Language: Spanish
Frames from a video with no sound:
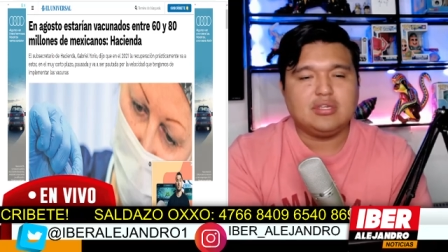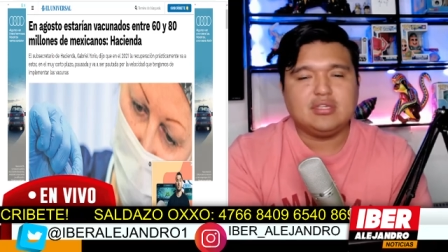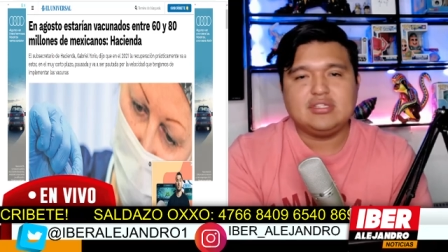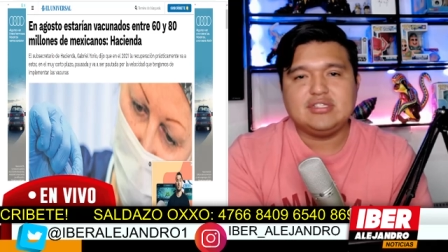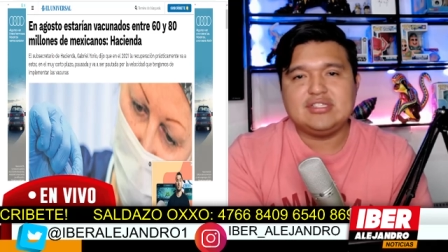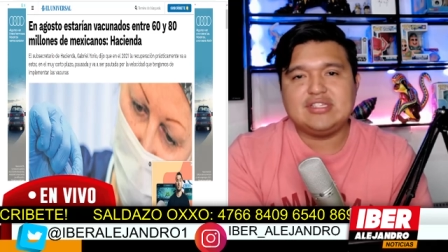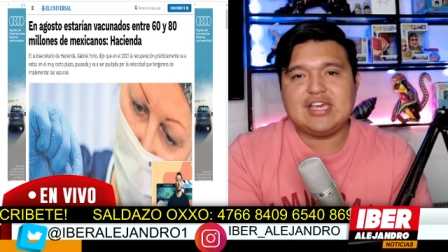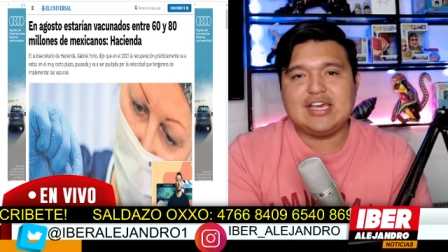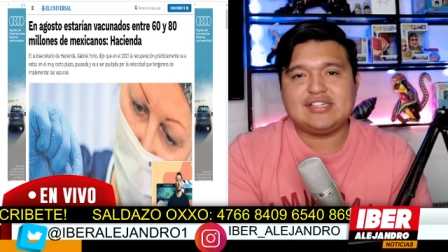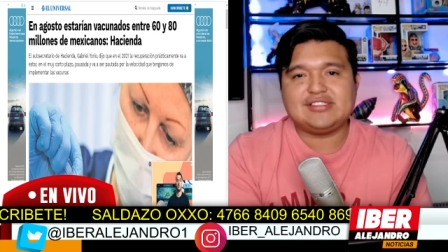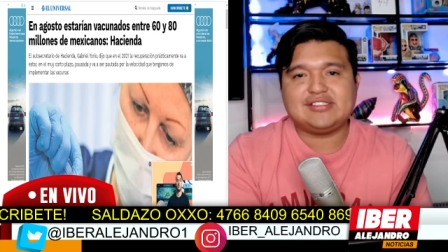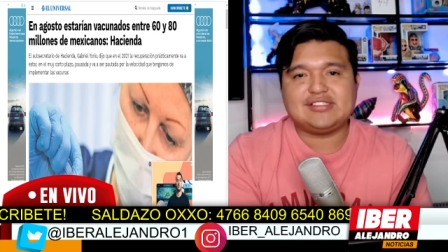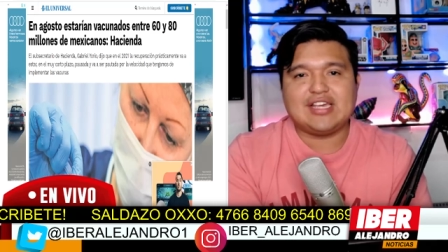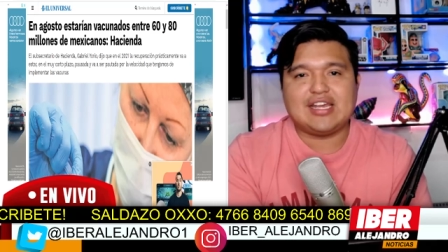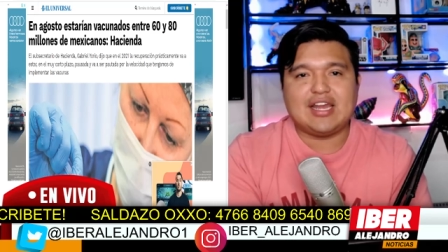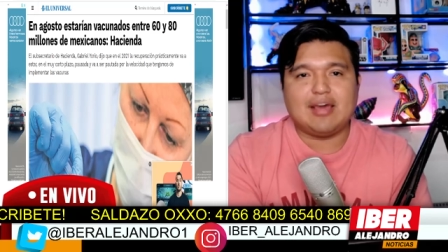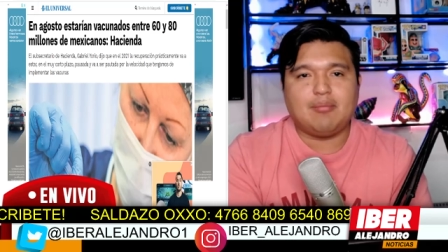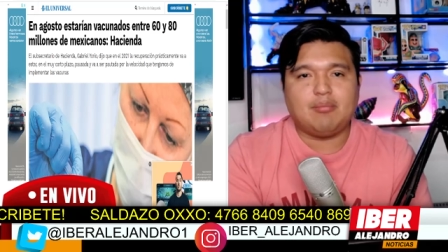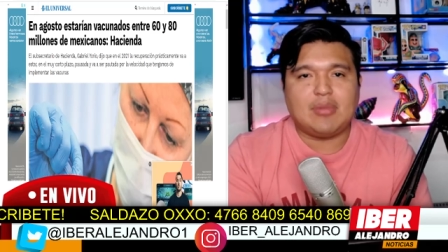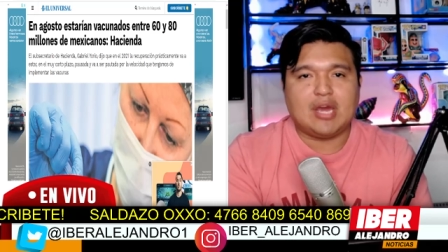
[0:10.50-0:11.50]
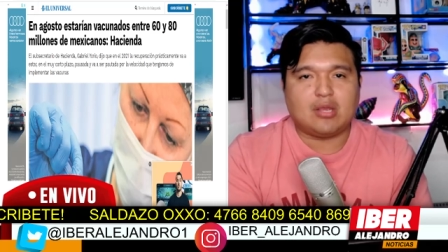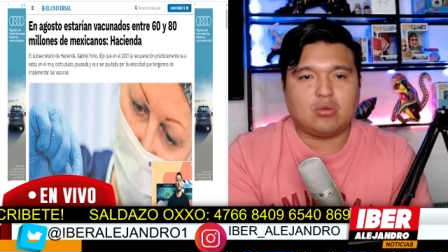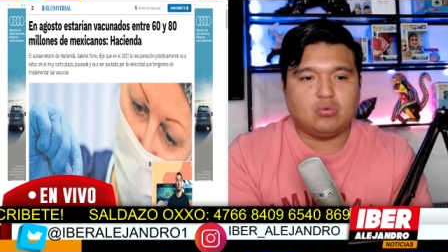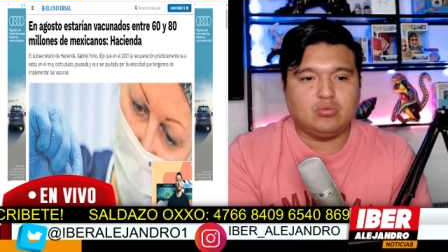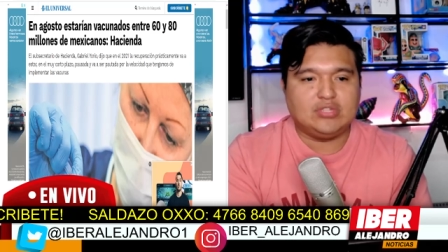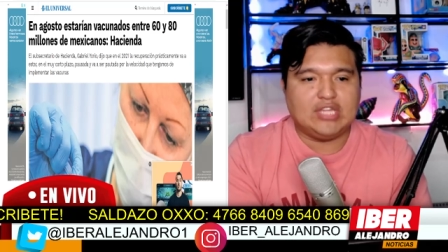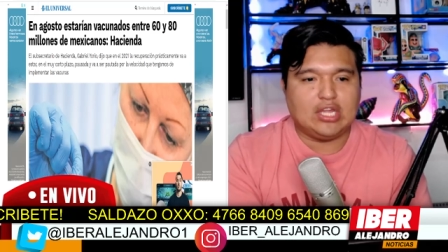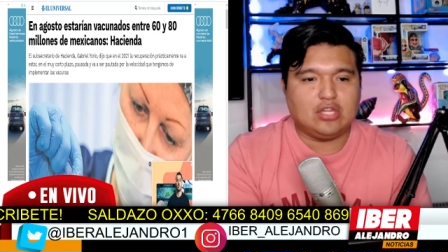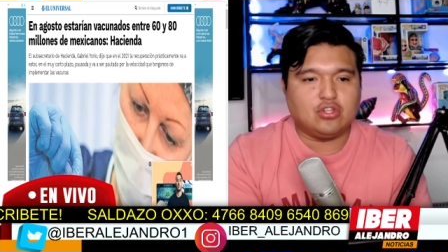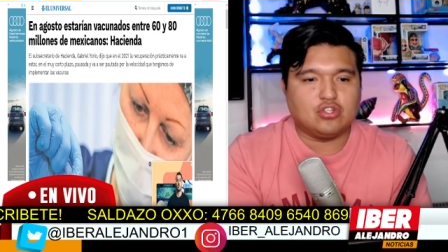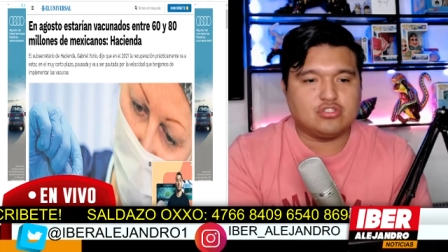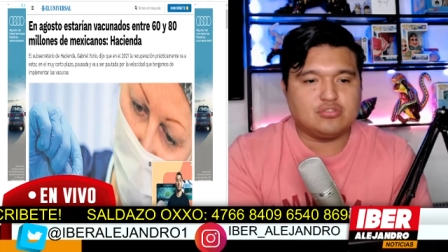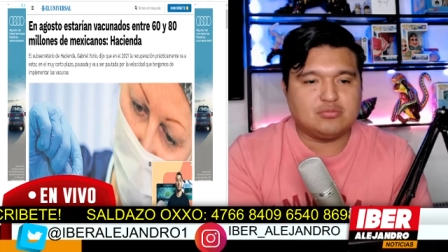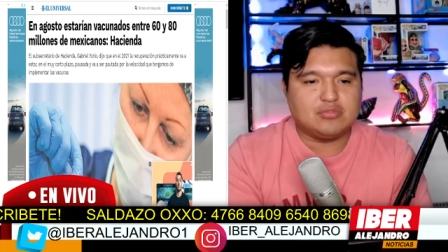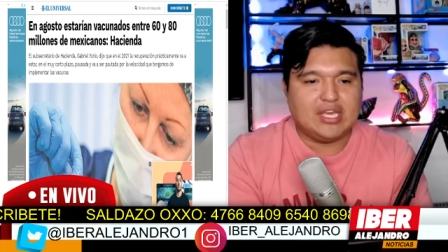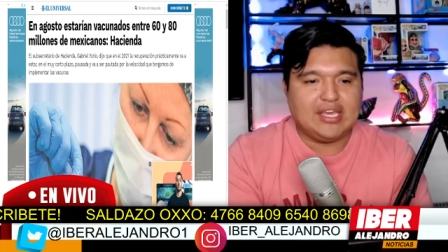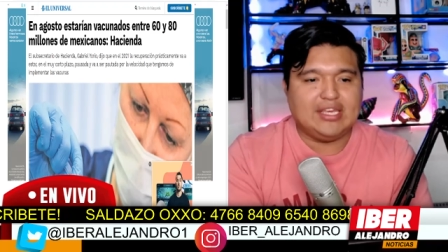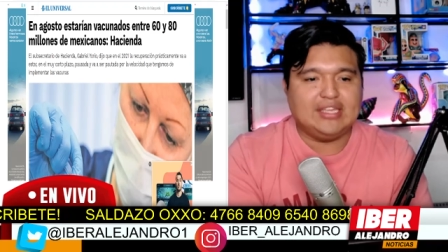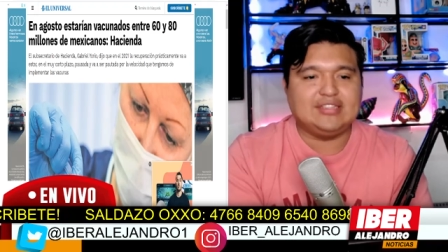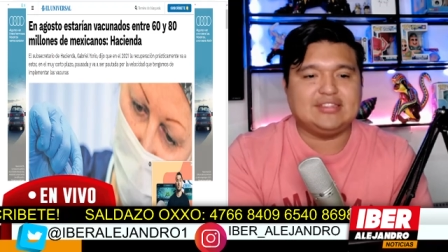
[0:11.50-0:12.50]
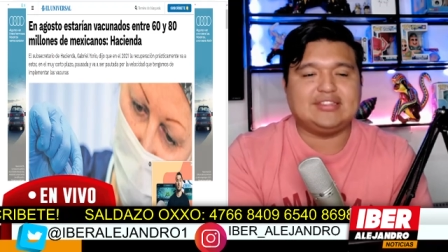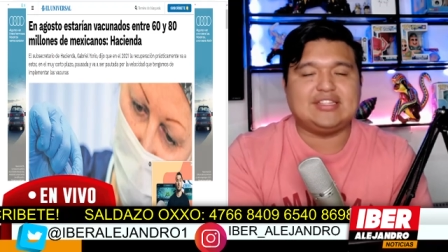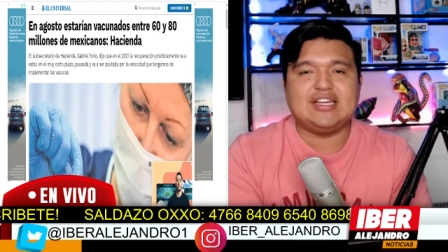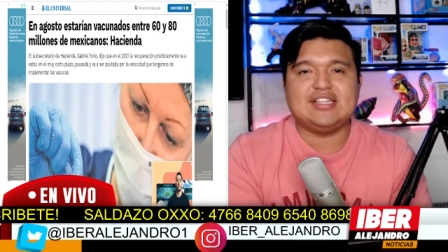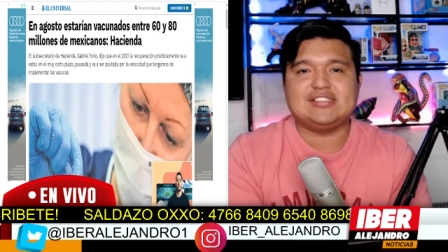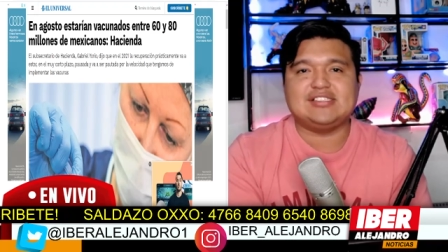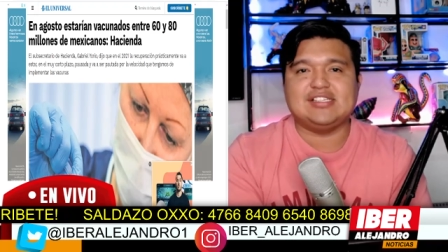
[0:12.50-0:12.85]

ya estarán vacunados entre